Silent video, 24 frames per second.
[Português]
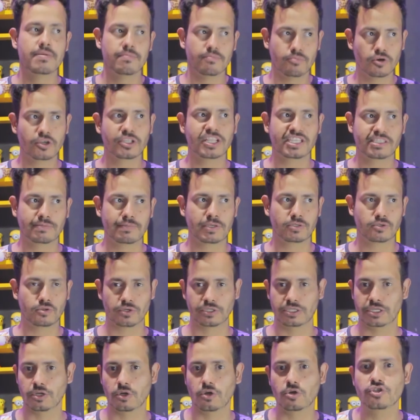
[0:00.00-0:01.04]
Muitas
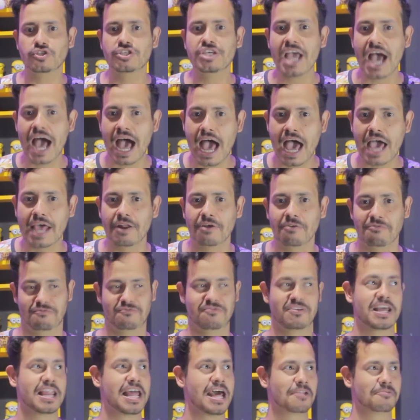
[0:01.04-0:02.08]
pessoas elogiaram,
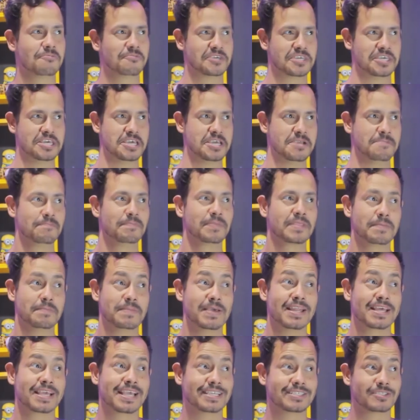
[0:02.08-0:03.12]
falaram que
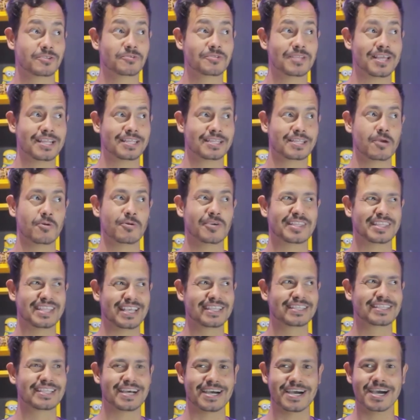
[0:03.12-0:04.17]
pela questão dele ter
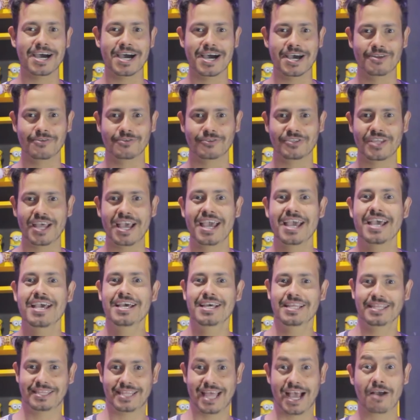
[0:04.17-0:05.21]
80 anos, né,
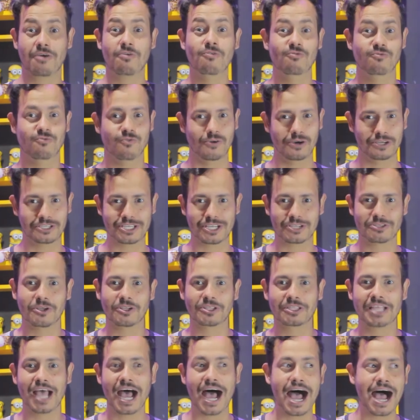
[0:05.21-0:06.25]
tá com força
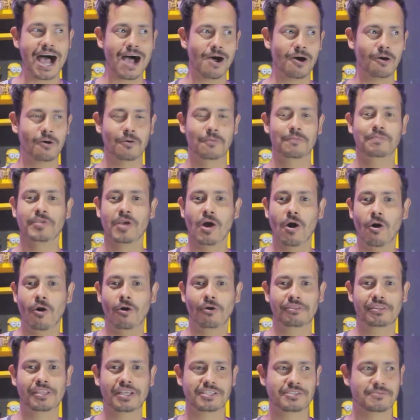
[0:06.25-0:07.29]
total.
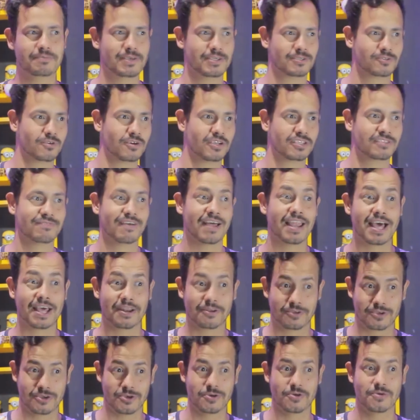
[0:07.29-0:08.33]
Outras pessoas
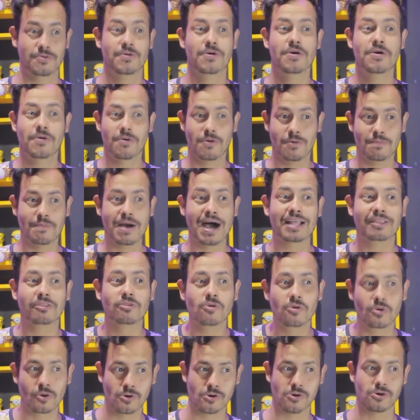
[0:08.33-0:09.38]
falaram que o, o
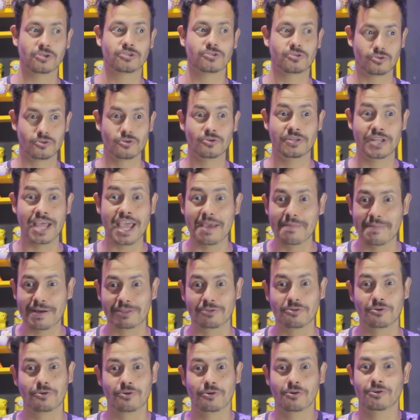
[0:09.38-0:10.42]
Mato Grosso do Ney
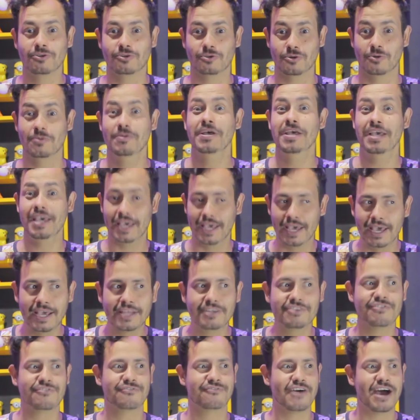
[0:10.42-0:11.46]
Mato Grosso
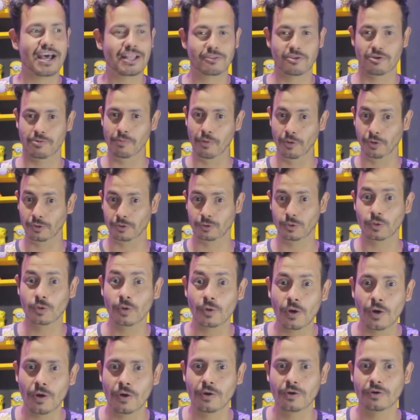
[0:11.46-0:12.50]
é de fato muito
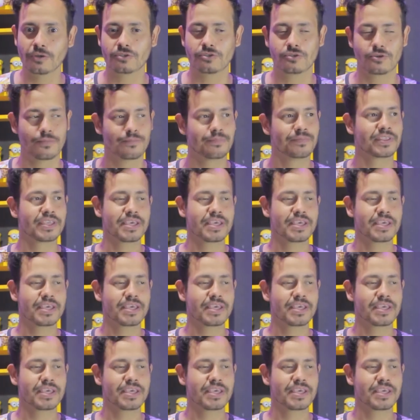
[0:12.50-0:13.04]
grosso,